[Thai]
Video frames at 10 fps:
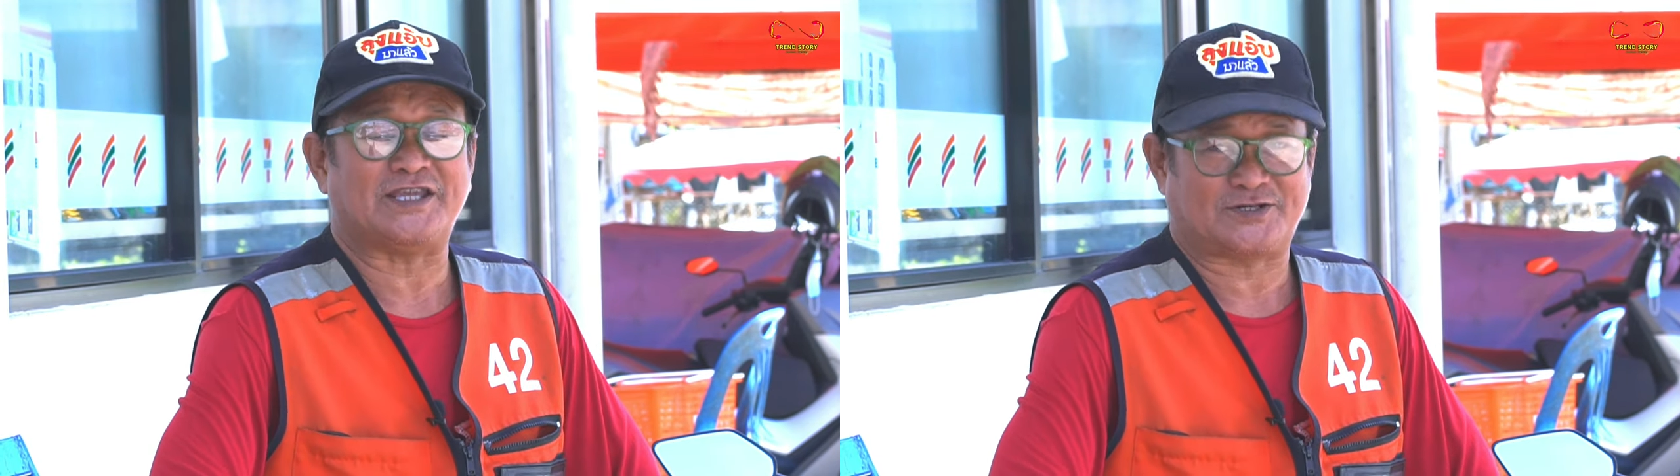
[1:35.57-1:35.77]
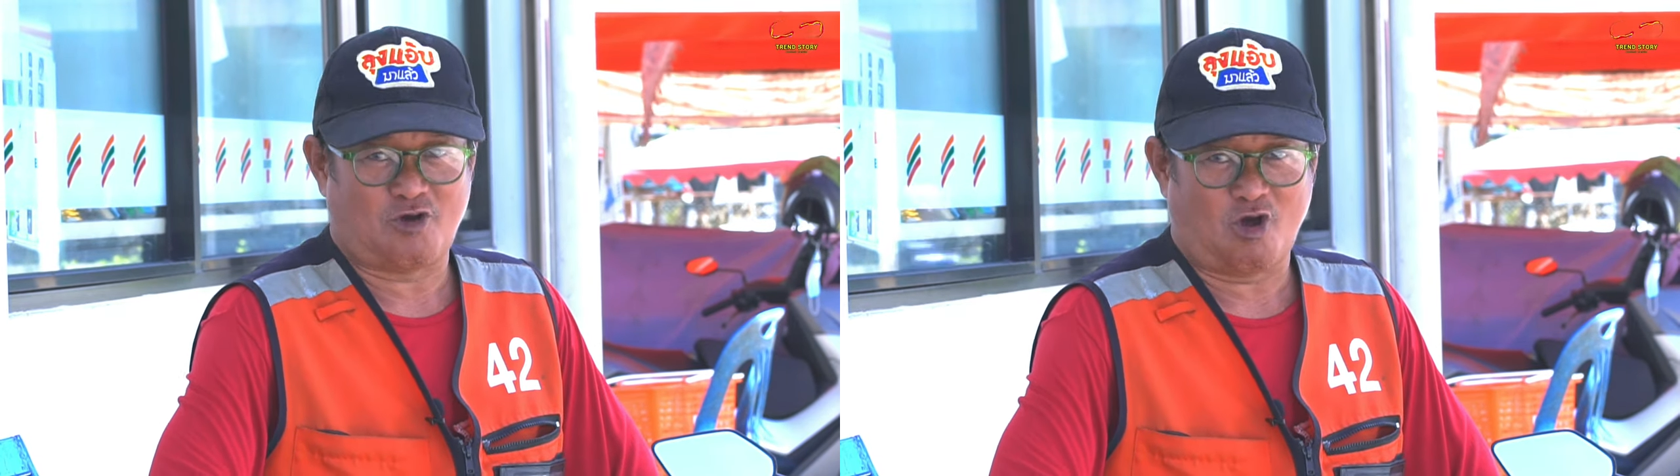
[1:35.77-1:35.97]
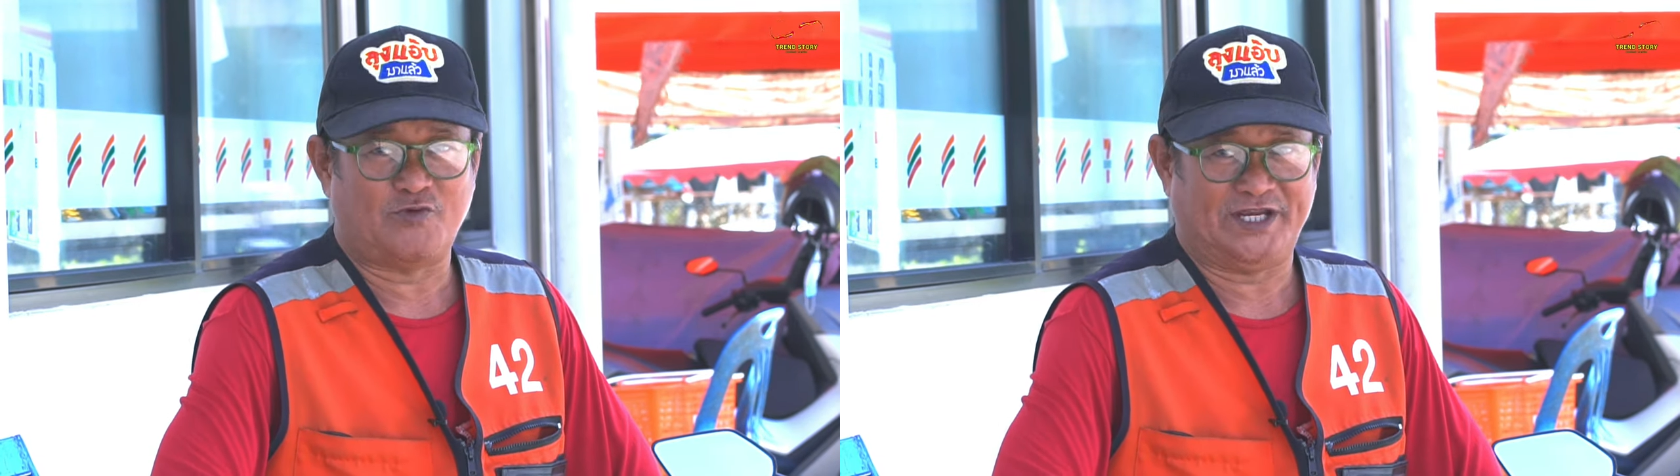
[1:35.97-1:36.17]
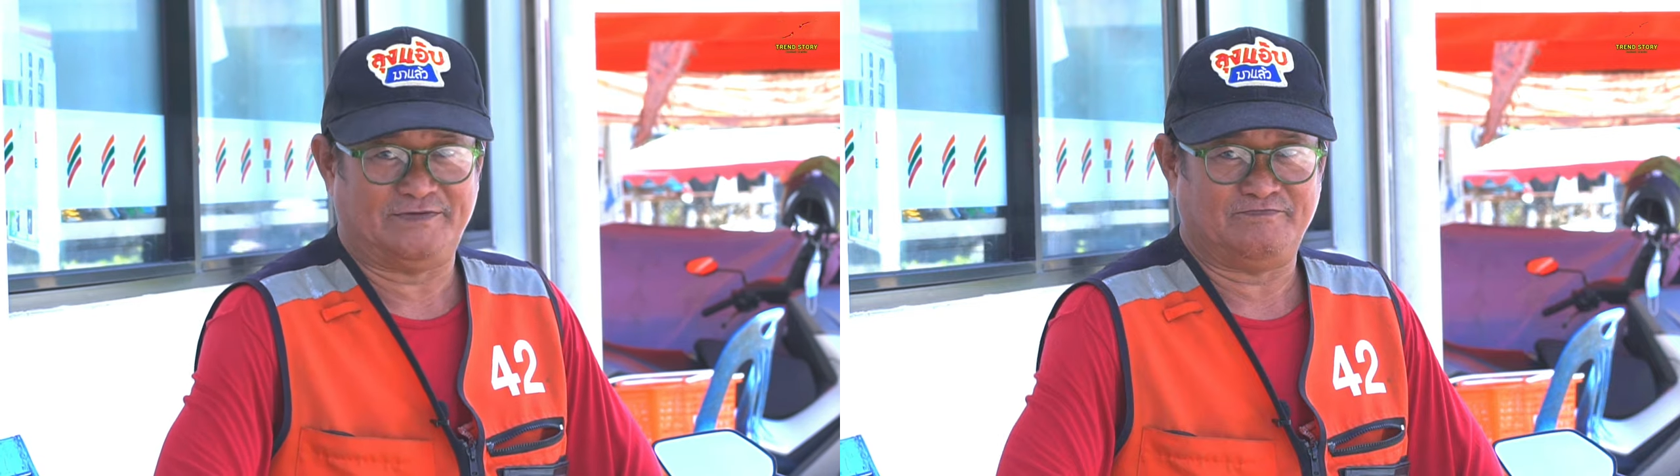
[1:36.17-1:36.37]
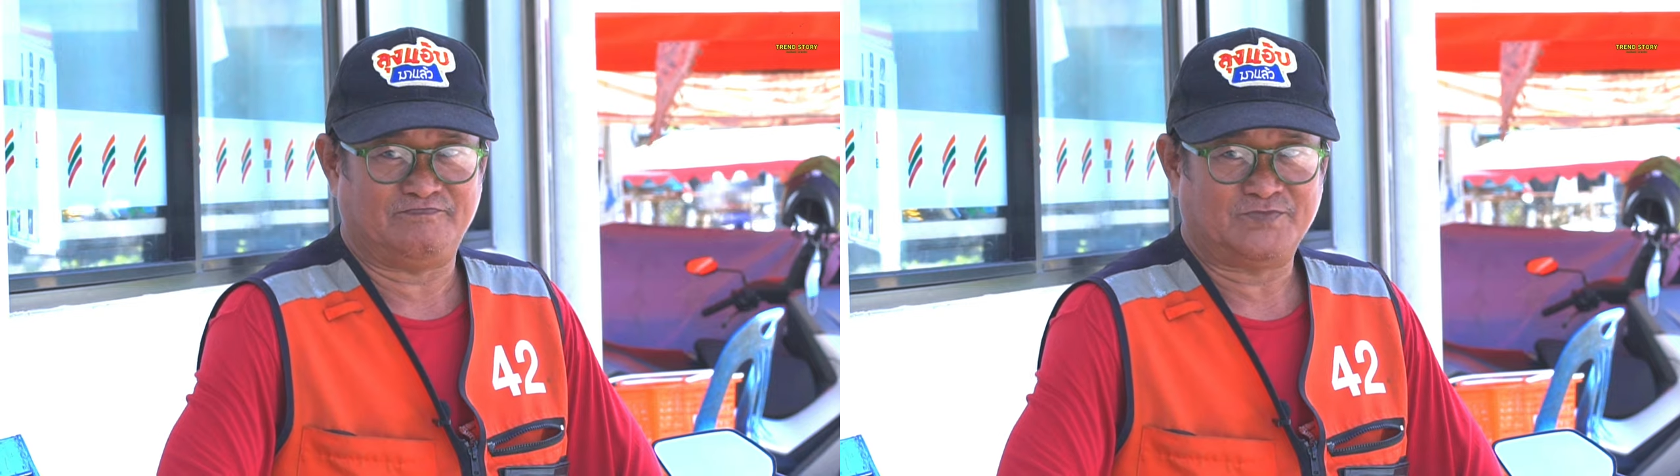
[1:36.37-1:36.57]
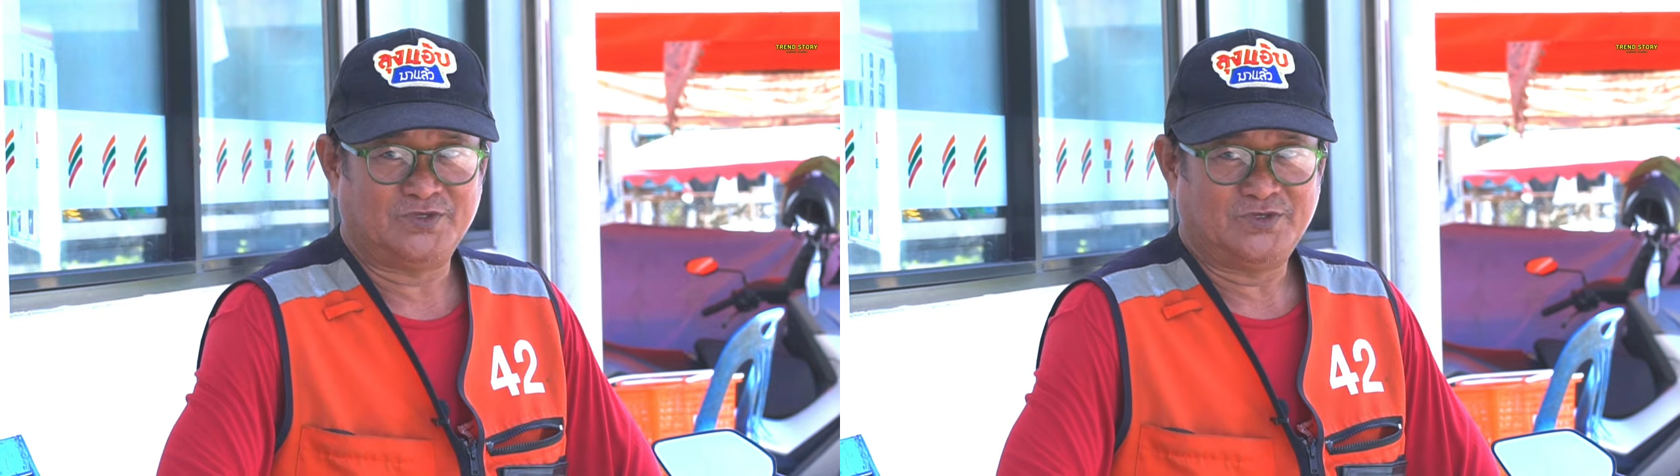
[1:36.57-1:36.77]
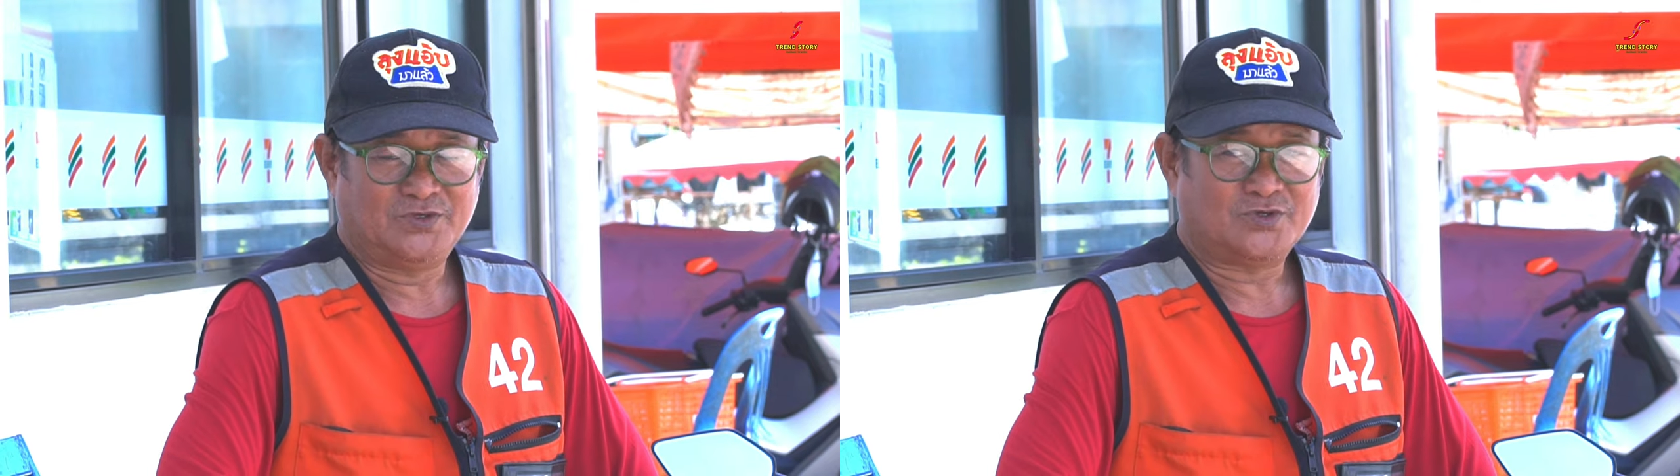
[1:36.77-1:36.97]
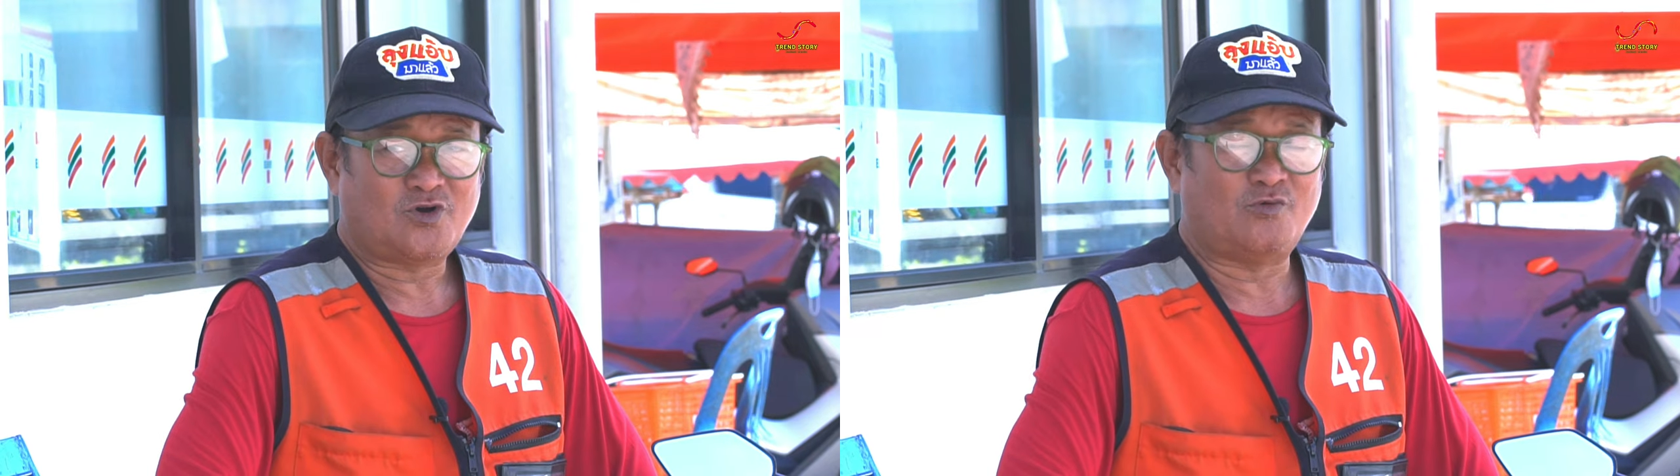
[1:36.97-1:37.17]
ติดโค
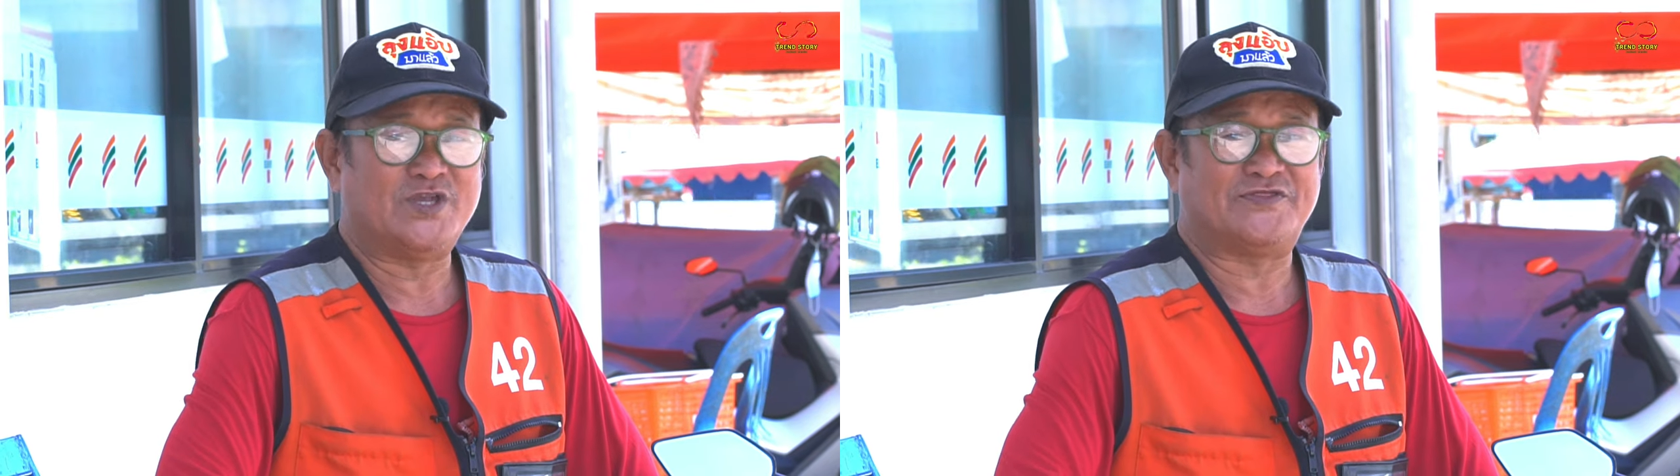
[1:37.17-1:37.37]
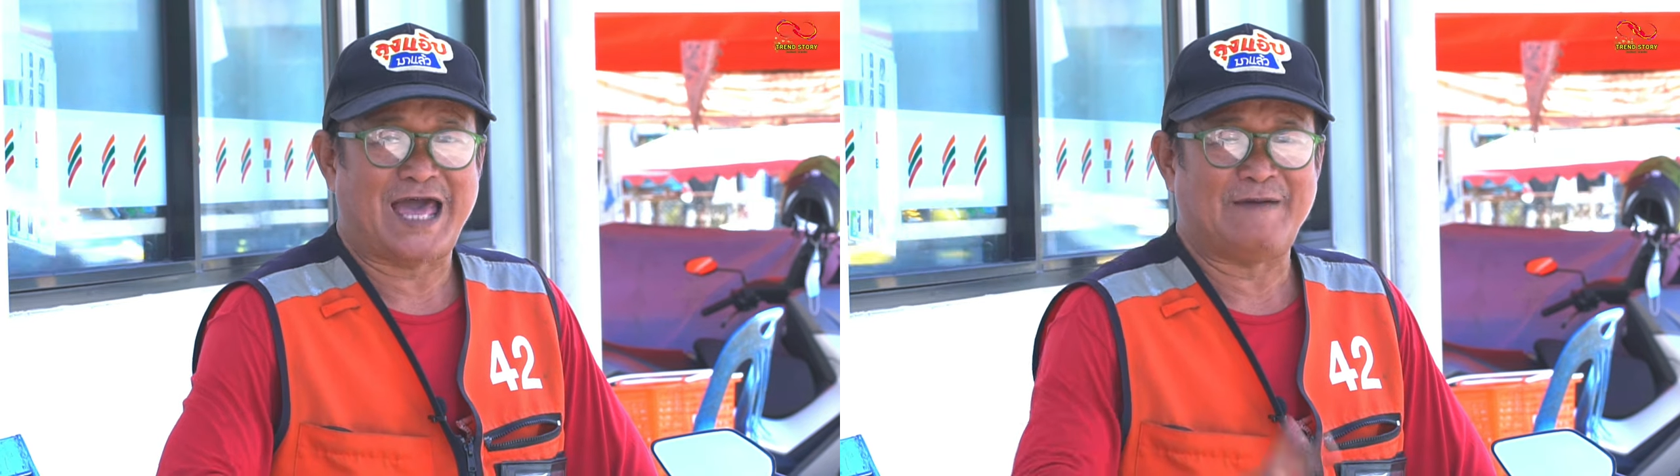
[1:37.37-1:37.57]
วิด